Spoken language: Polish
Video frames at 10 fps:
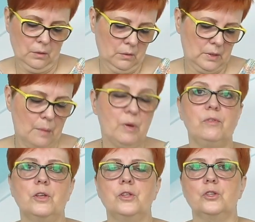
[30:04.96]
same
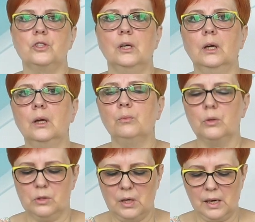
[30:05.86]
wiecie, że
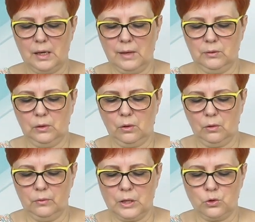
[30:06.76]
robiąc reglan
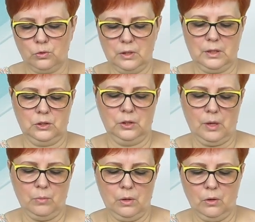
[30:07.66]
to narzuty
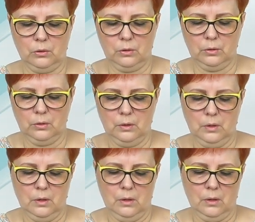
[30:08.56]
zaczynamy od,
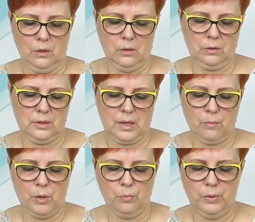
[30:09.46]
od
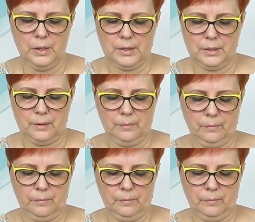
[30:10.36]
samej plisy.